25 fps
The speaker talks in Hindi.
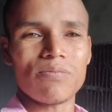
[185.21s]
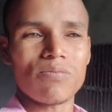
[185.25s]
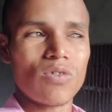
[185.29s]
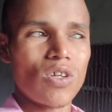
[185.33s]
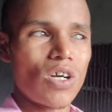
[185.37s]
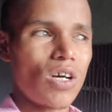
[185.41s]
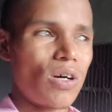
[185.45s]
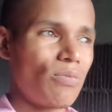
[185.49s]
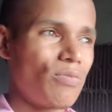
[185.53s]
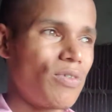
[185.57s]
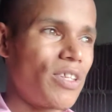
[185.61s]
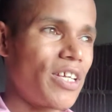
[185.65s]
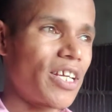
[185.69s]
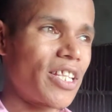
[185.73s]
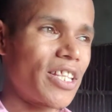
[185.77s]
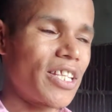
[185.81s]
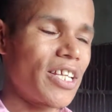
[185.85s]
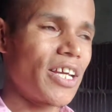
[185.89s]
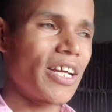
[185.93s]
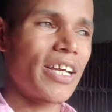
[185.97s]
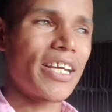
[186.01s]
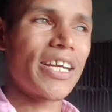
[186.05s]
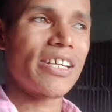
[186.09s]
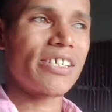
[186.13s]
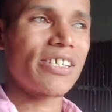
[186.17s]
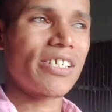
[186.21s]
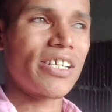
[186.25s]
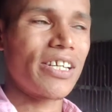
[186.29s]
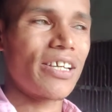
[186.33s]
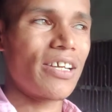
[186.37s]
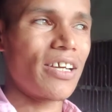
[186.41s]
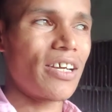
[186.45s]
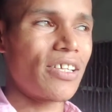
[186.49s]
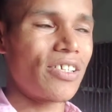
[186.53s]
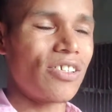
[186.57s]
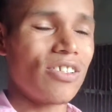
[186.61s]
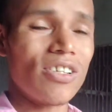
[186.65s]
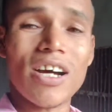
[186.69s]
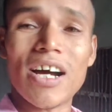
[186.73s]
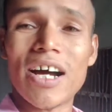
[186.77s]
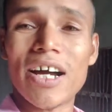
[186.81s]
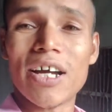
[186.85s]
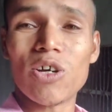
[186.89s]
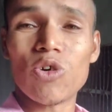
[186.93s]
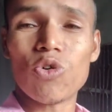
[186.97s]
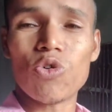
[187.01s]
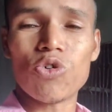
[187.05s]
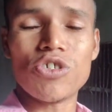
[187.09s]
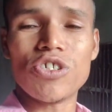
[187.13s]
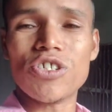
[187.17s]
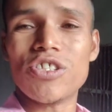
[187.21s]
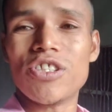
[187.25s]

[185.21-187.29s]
अब देखते हैं कैसे आगे को